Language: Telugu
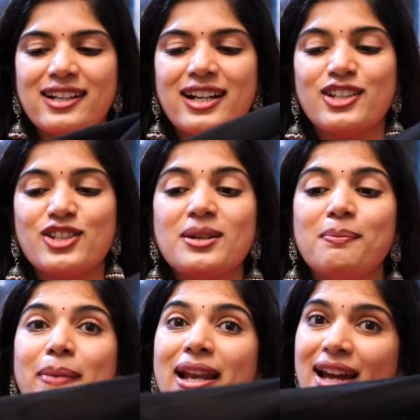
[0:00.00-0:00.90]
ఇక్కడ నుంచి
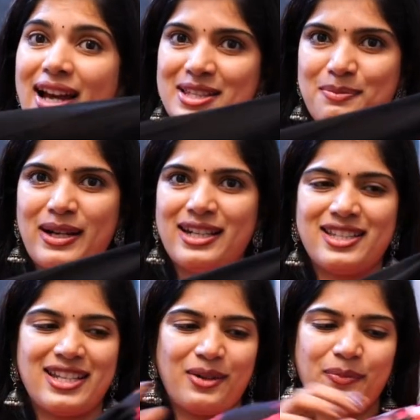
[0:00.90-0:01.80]
బెల్ హ్యాండ్స్
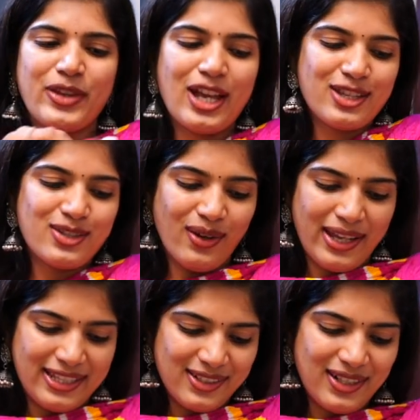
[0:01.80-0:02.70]
పెట్టించాను సో
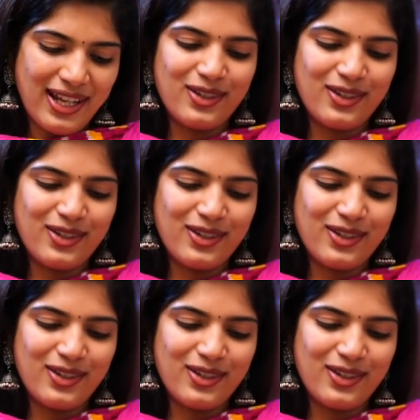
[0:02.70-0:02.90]
ఇది కూడా